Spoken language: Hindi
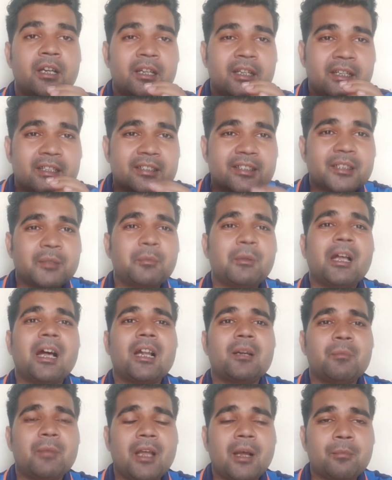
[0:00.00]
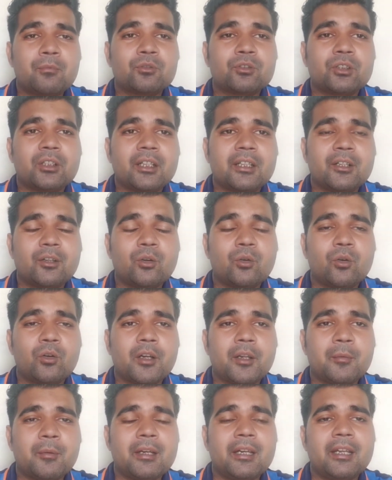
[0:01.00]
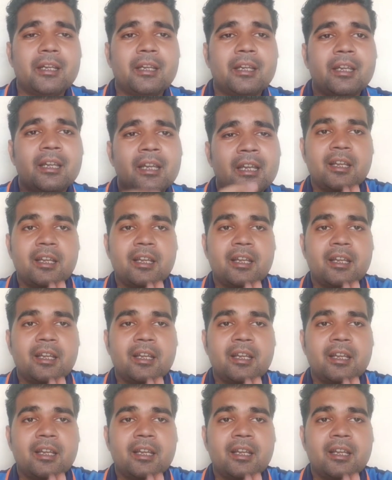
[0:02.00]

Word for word: किसी भी हाल में आपको देखने को नहीं मिलेगी